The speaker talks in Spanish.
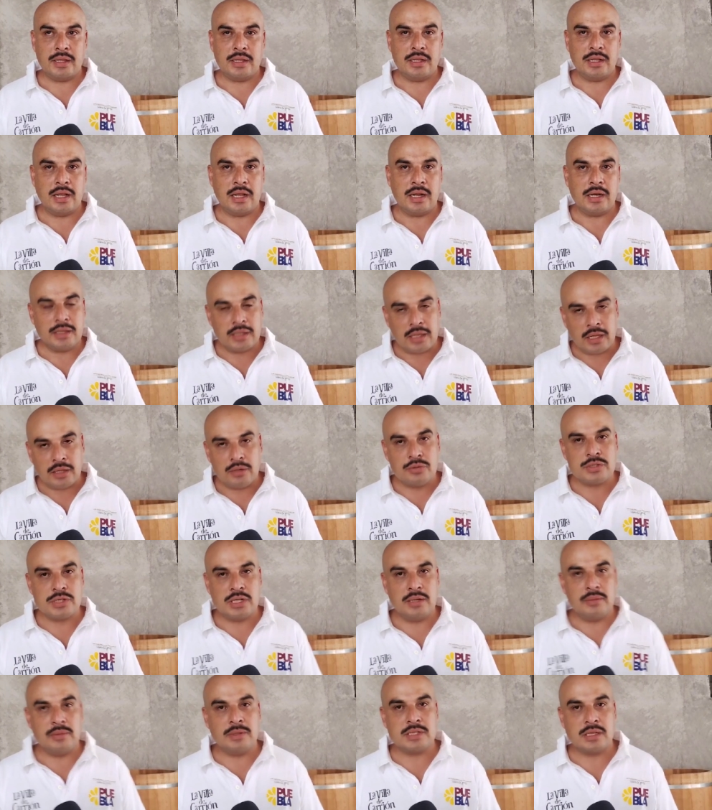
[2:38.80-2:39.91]
la, arena de
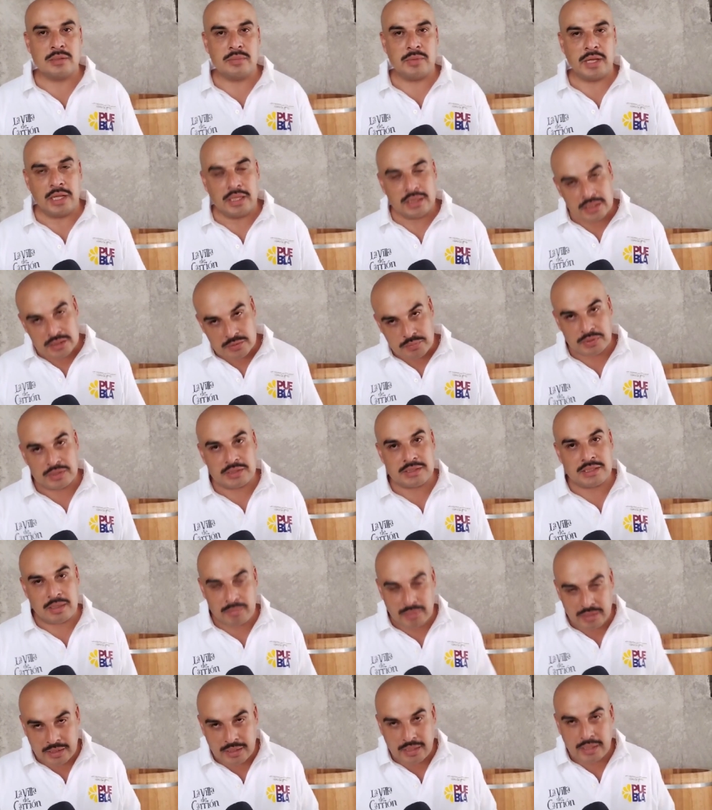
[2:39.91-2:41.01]
lucha libre San Miguel, después
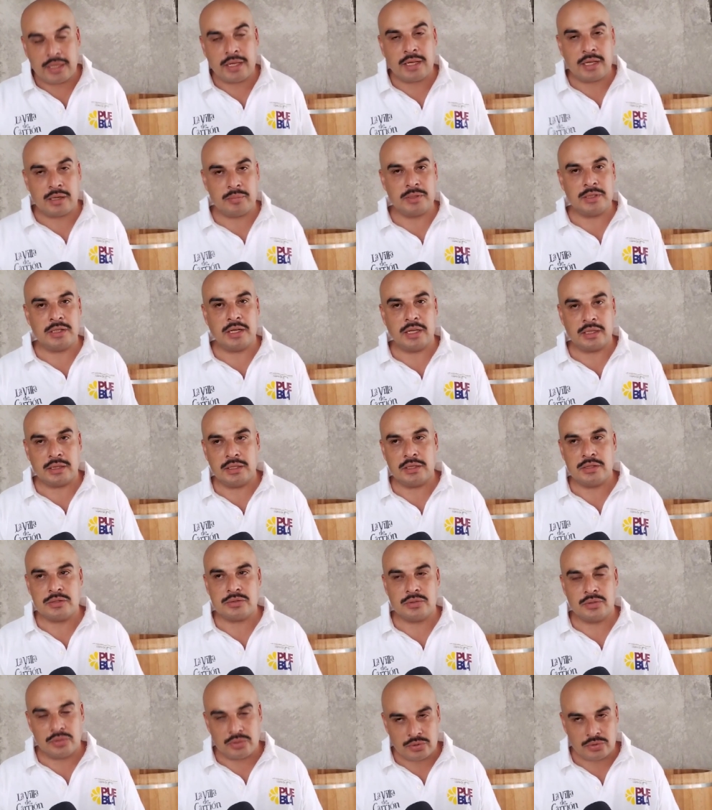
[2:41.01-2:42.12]
la madrería y carpintería
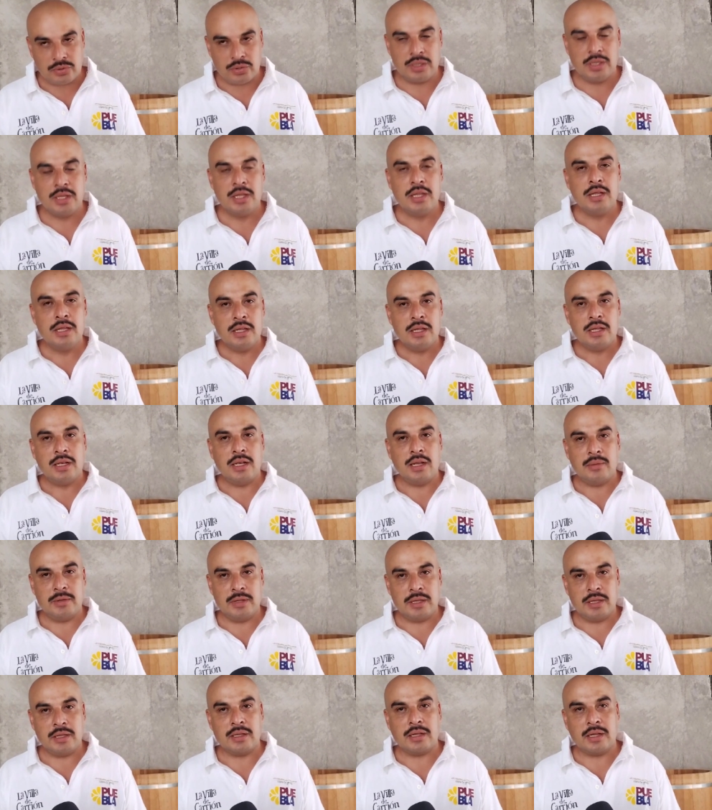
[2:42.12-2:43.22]
Atlisco y hoy la
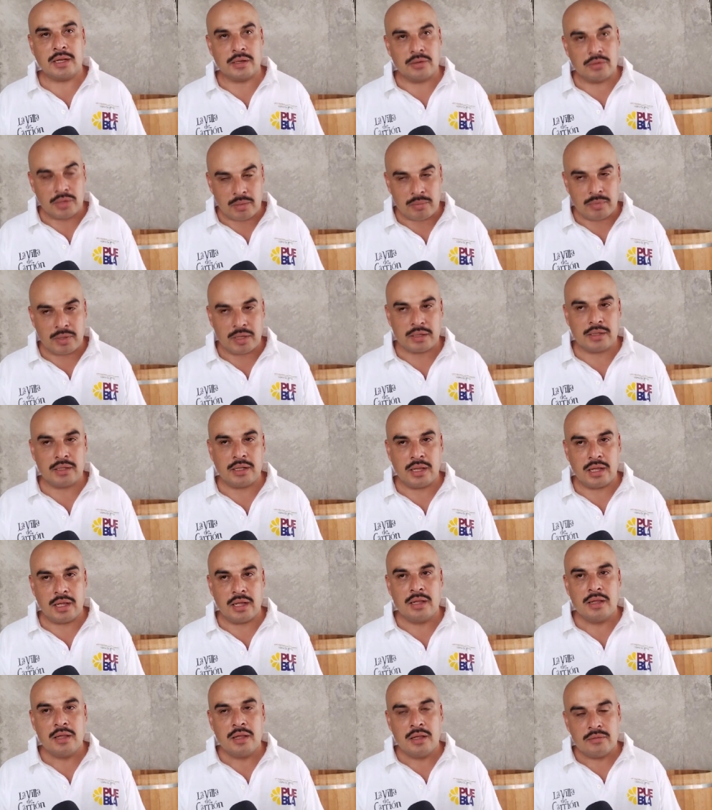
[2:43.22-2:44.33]
Villa de Carrión, la, marca,
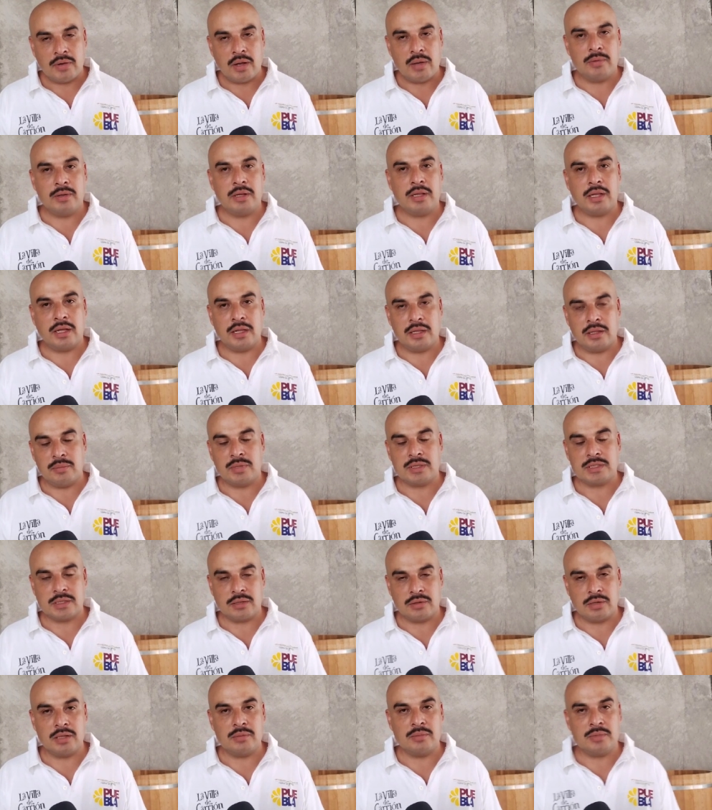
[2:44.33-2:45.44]
la fábrica y
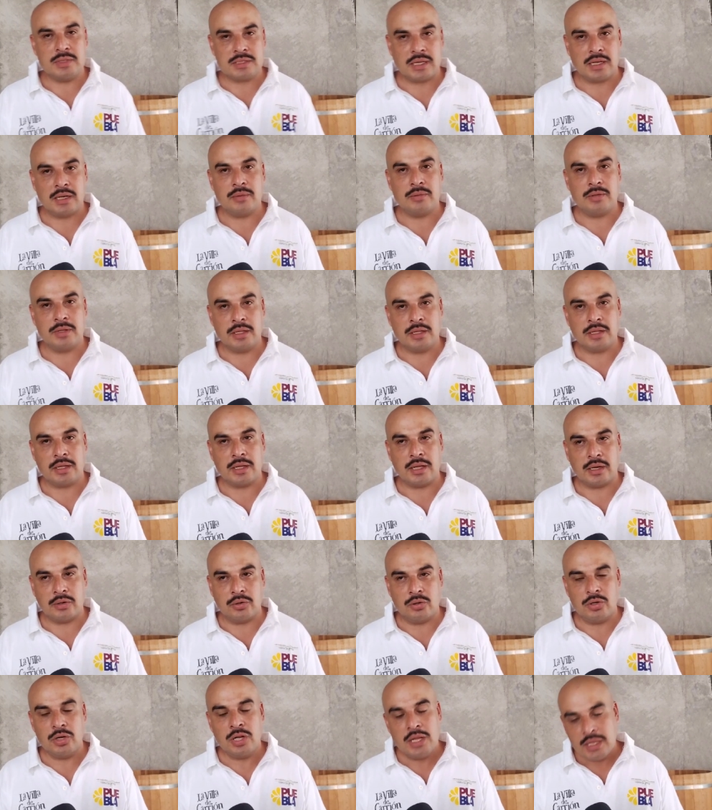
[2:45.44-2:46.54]
envasadora de mezcal La Villa de
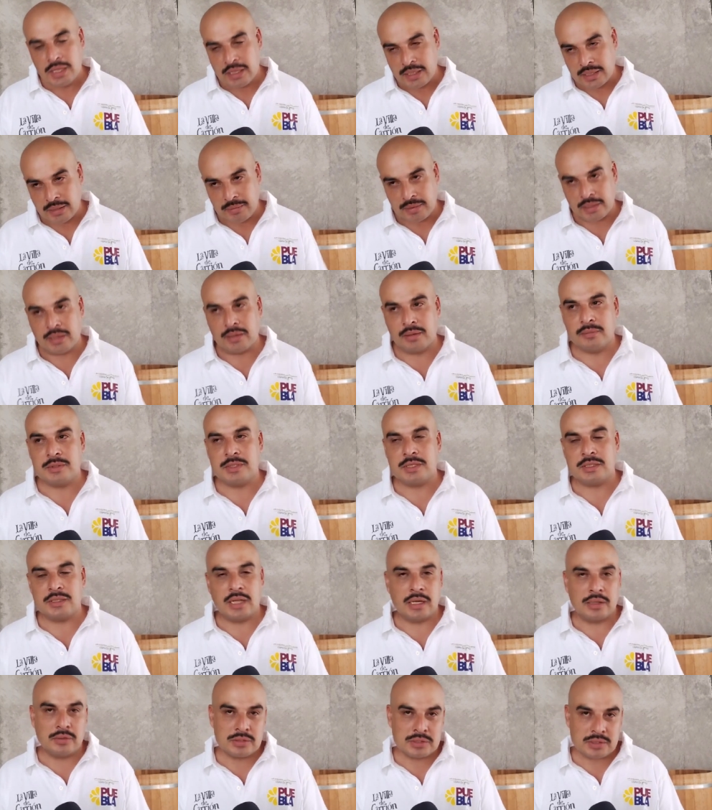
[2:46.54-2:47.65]
Carrión. Que vengan a
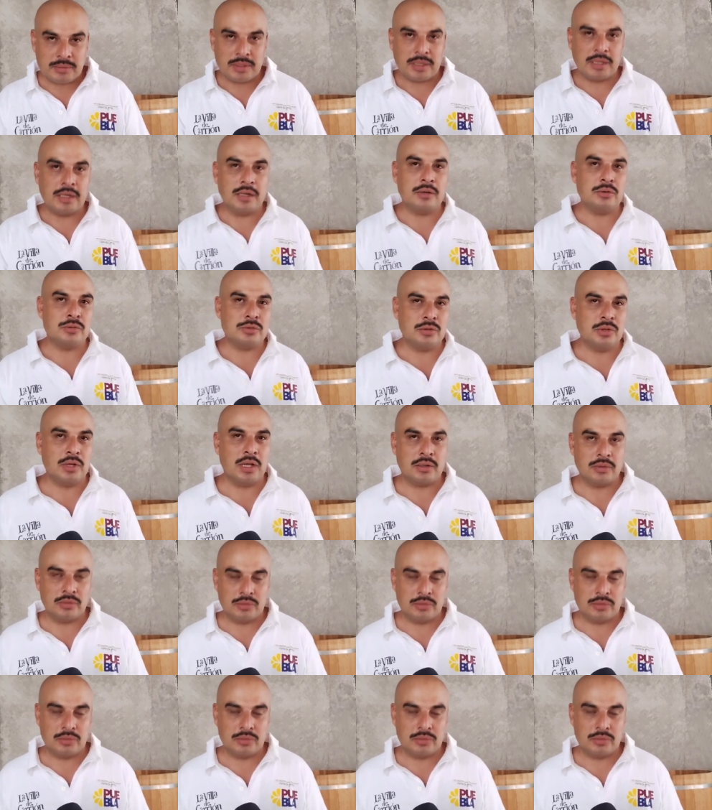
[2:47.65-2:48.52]
visitarnos, que vengan a,